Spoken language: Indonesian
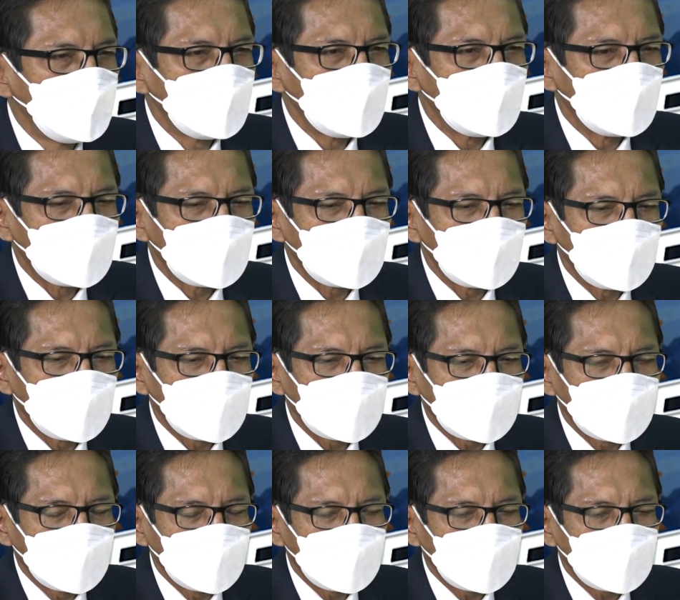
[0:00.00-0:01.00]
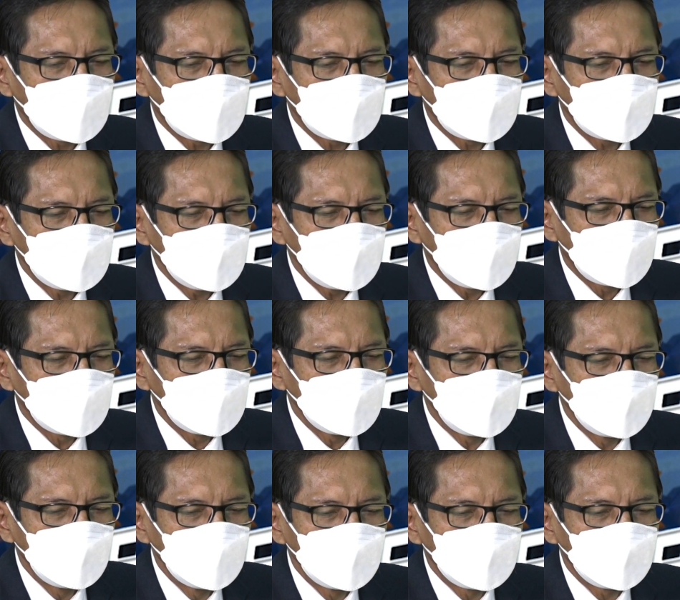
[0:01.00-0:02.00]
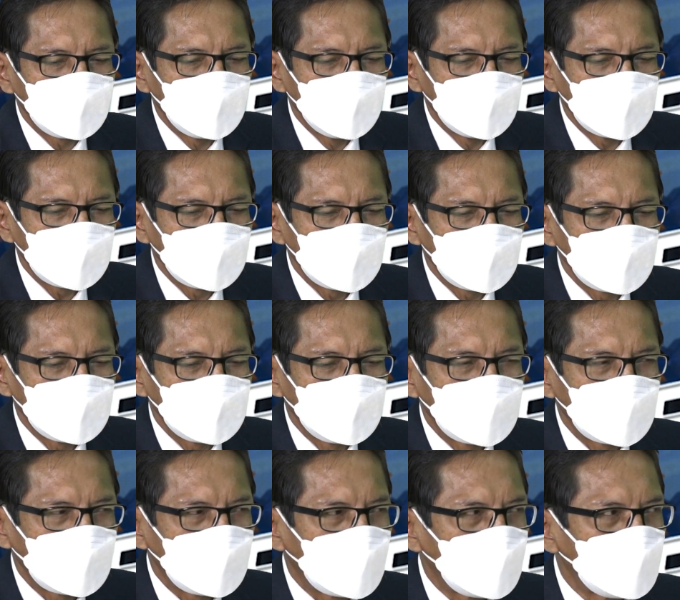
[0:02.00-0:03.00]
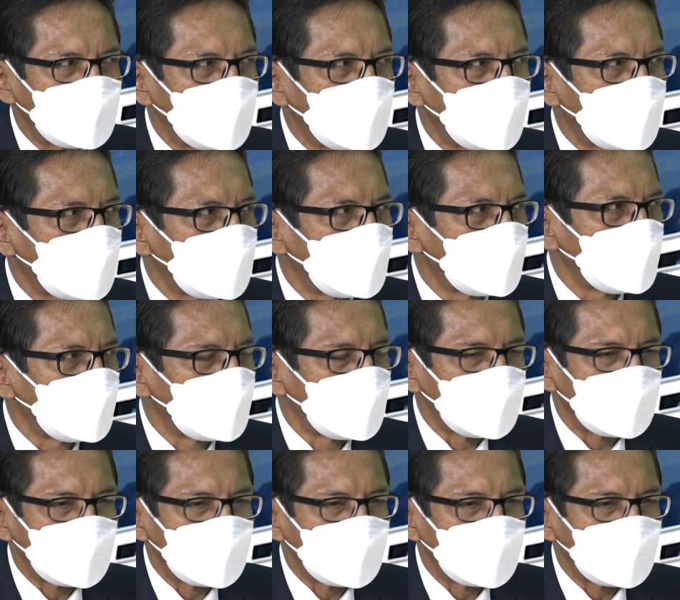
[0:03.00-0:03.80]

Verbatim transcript: dua keluarga yang hidup uh, berdampingan hmm.